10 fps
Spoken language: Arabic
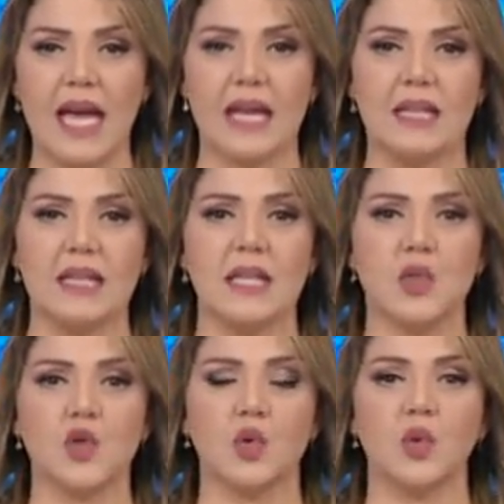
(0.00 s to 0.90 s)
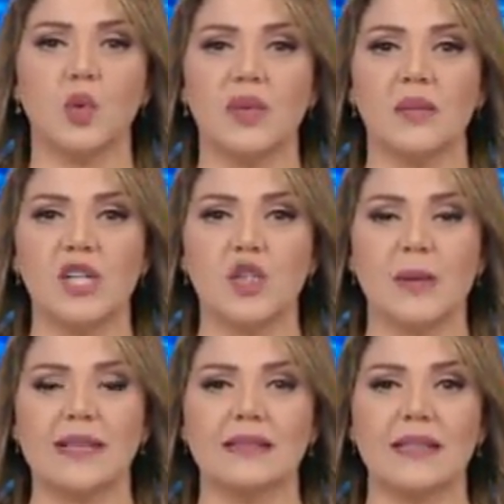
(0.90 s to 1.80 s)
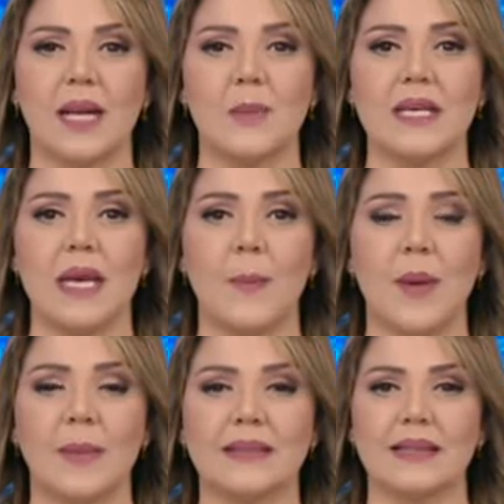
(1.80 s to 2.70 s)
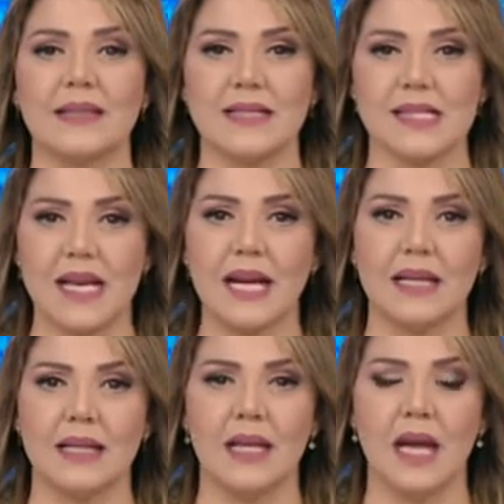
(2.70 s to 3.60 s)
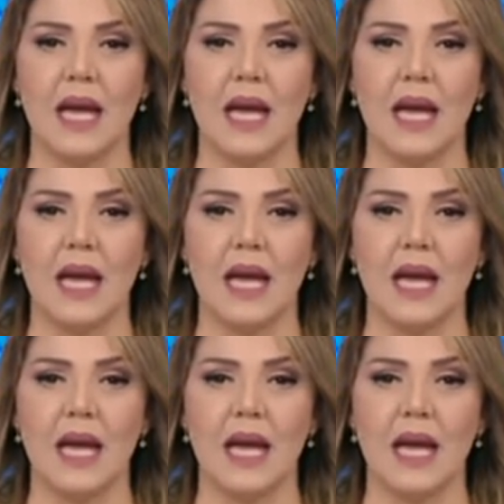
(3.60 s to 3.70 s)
الذي ينشط ضمن الجماعة الإرهابية بمنطقة الساحل